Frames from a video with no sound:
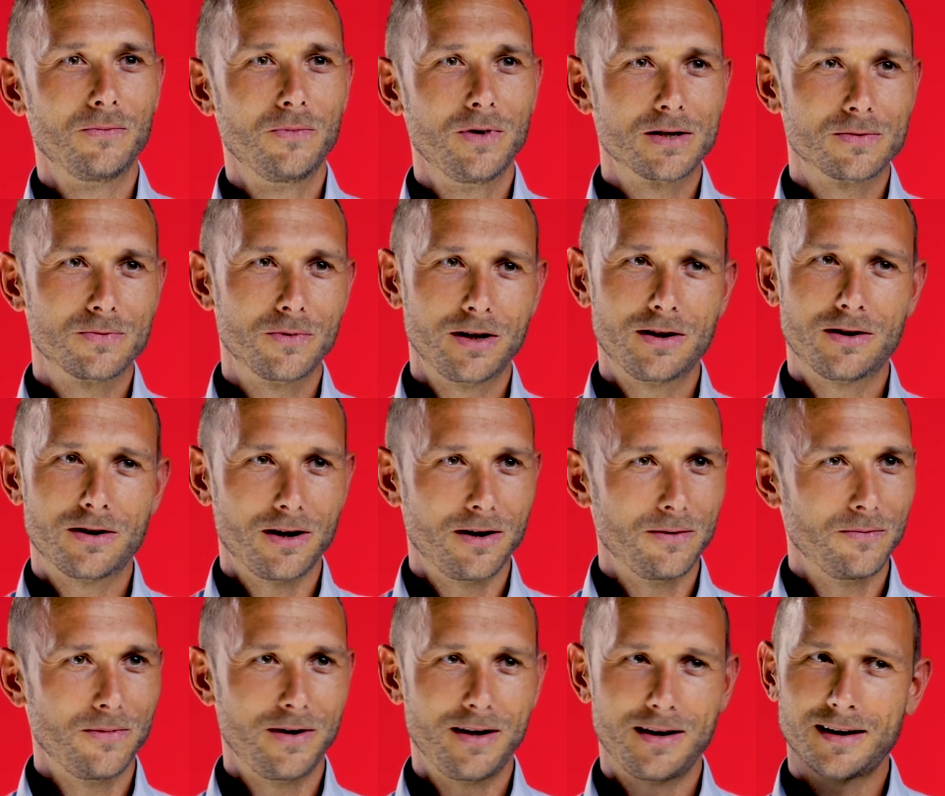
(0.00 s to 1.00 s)
muss man halt
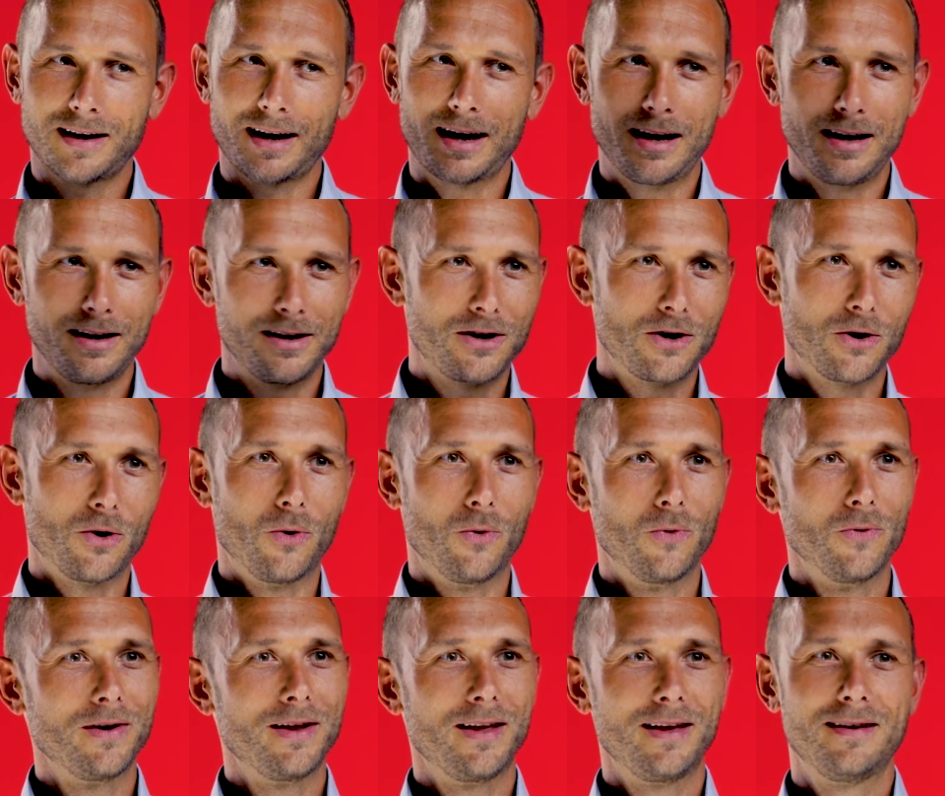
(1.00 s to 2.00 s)
dann mit
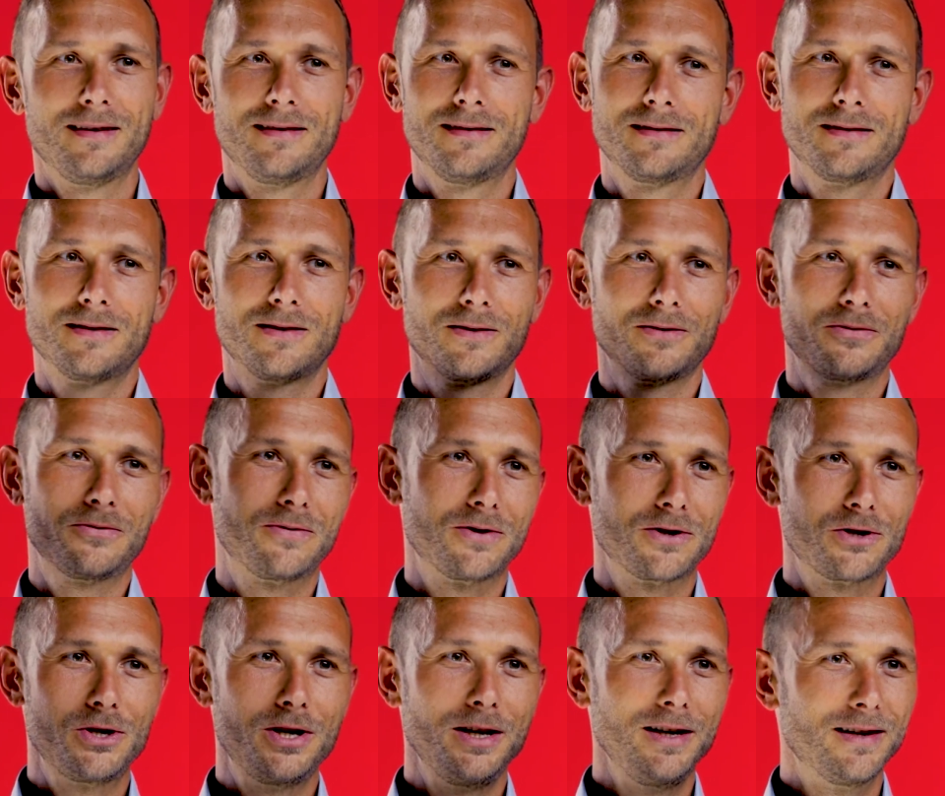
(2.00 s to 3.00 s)
Religionen,
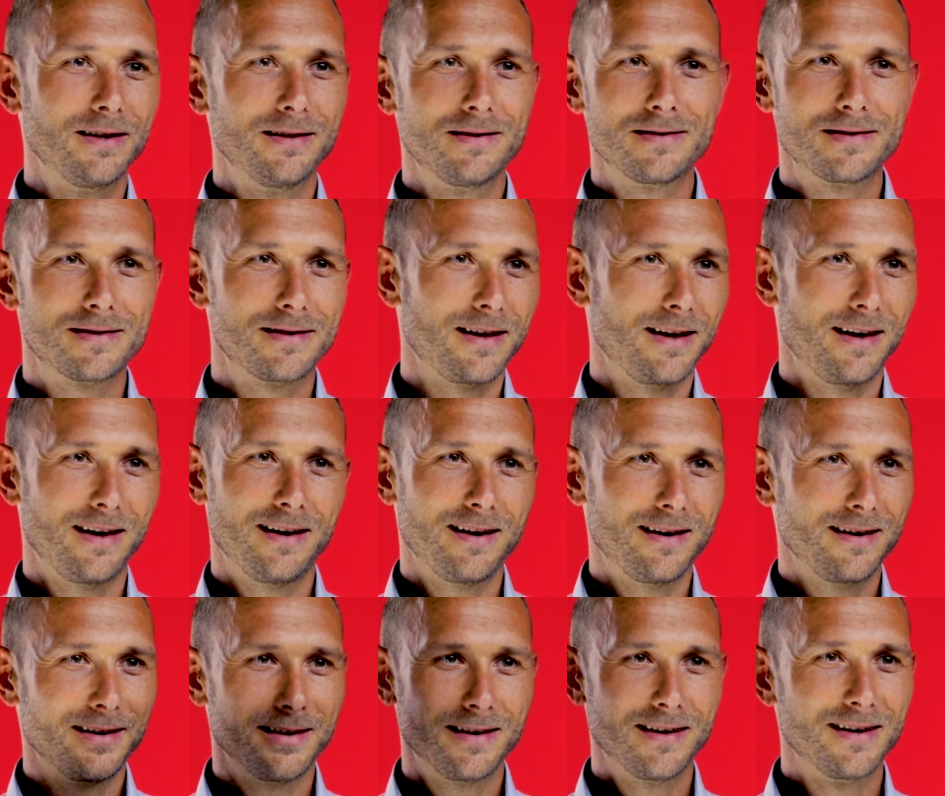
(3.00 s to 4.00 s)
verschiedenste
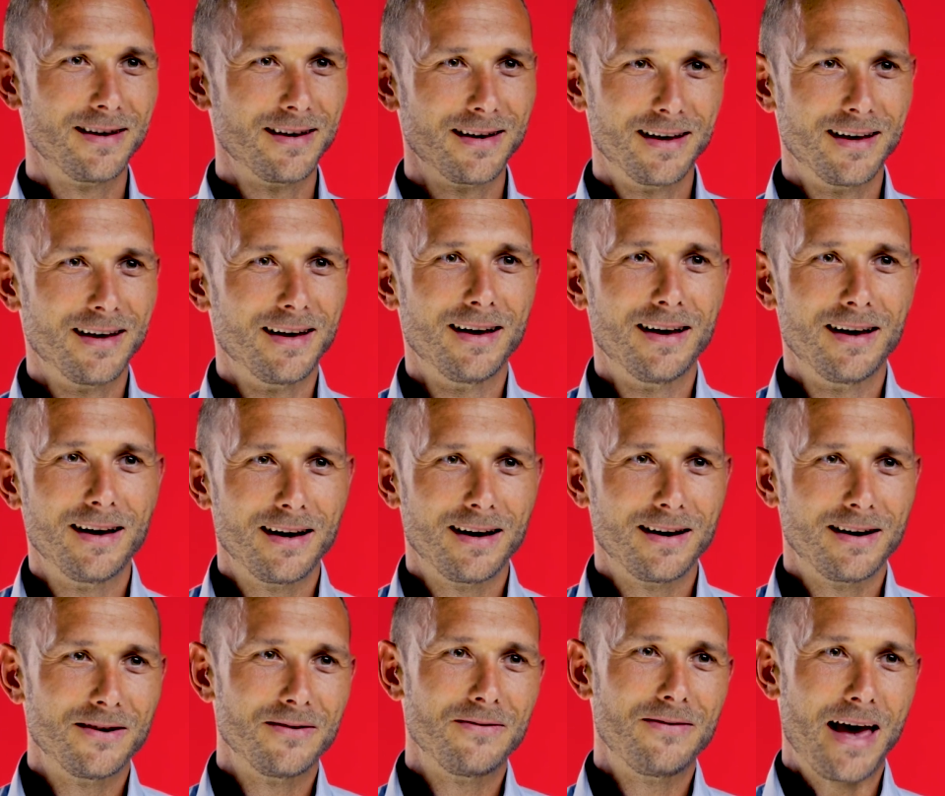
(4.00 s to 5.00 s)
äh,
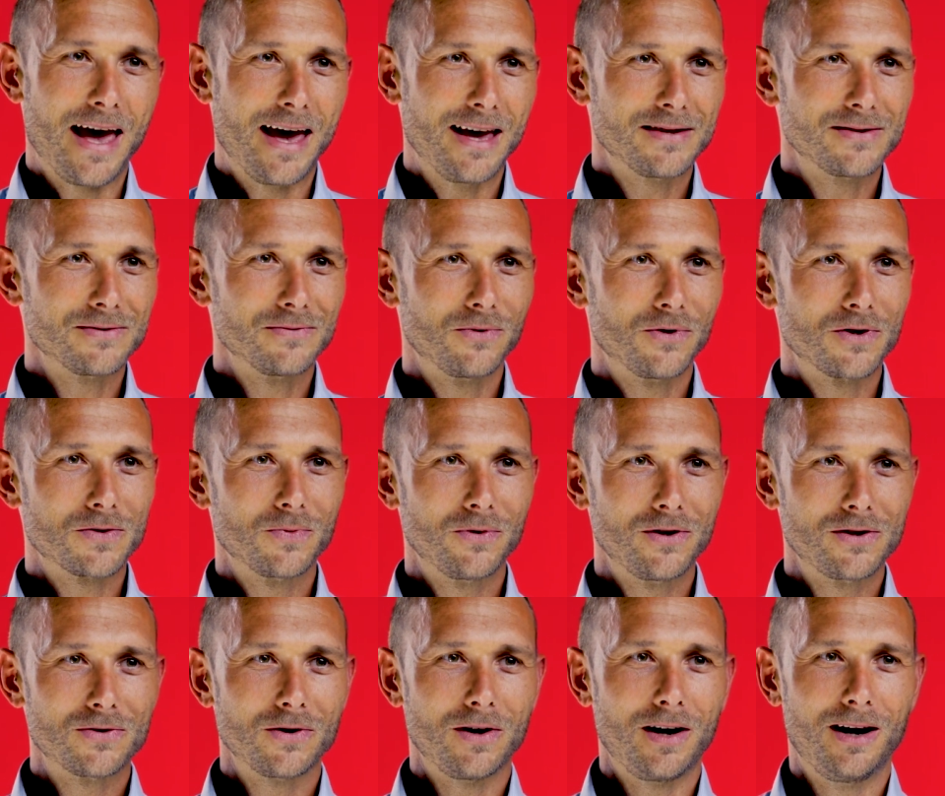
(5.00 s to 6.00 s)
Weisen, was
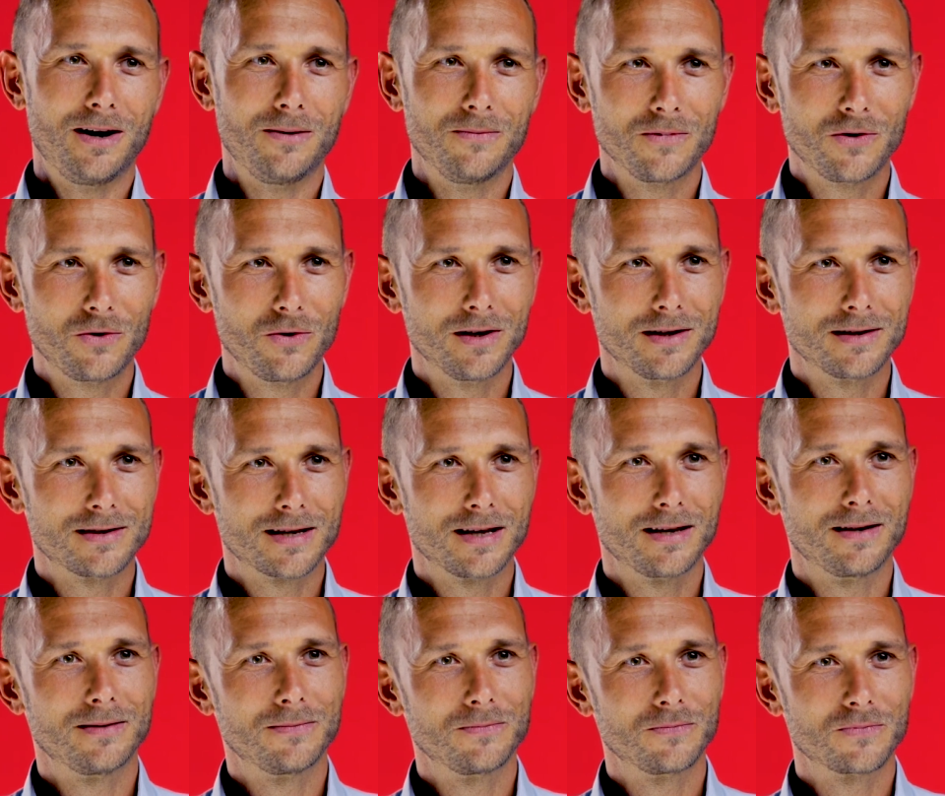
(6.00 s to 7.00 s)
wir zu halt haben, gut
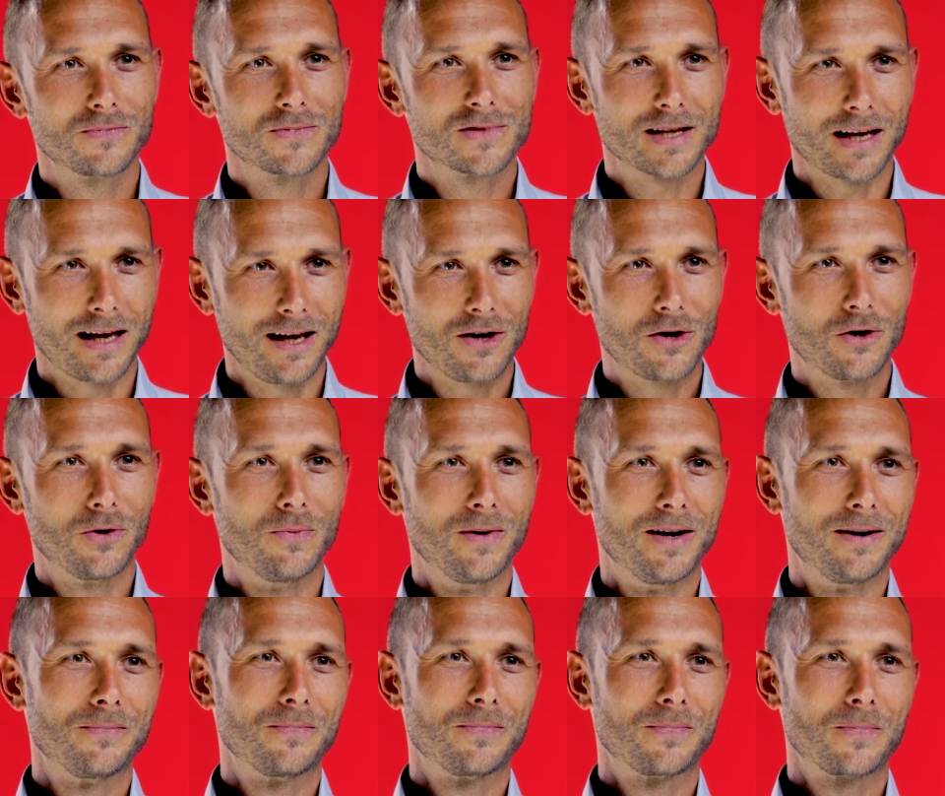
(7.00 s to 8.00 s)
zurechtkommen.